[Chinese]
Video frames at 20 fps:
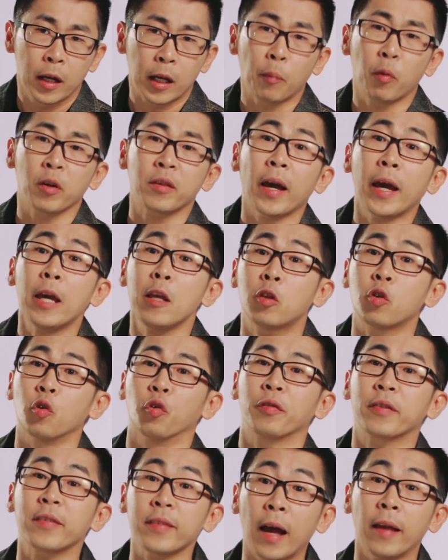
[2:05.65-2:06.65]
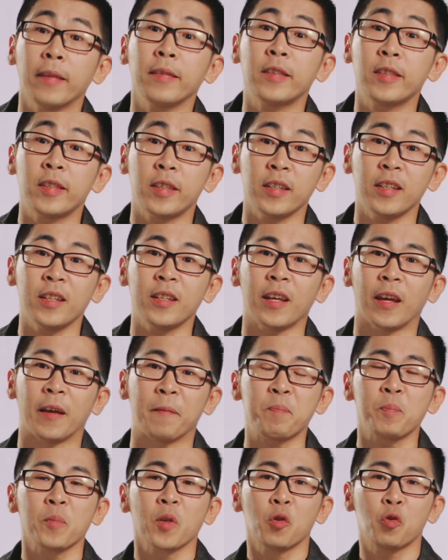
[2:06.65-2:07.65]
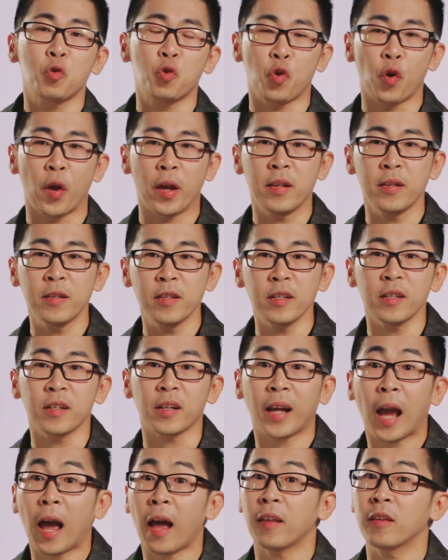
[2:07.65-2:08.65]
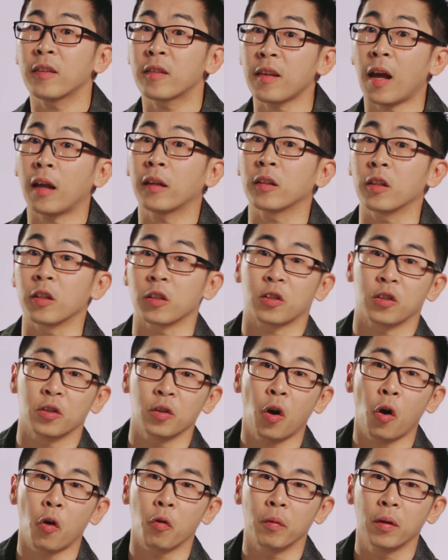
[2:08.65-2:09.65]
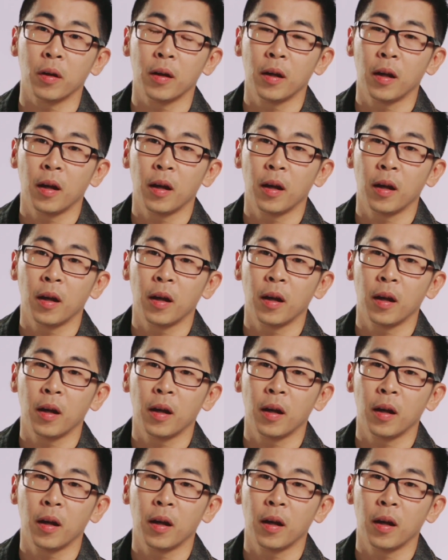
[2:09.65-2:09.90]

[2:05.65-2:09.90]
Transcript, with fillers: 那么，在一九三七年全日抗战的时候，